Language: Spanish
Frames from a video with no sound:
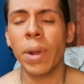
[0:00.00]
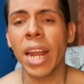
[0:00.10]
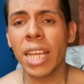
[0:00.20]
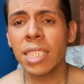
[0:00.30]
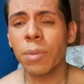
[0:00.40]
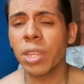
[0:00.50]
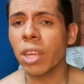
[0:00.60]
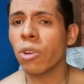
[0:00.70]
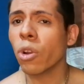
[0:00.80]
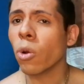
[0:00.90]
Para este
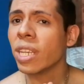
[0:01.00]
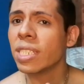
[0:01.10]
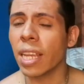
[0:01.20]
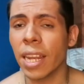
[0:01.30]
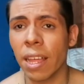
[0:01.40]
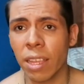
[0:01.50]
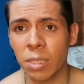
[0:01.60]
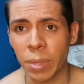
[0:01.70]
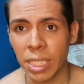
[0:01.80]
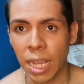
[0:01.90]
video no hice nada
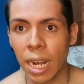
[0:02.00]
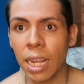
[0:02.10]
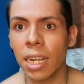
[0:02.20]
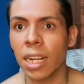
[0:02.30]
especial,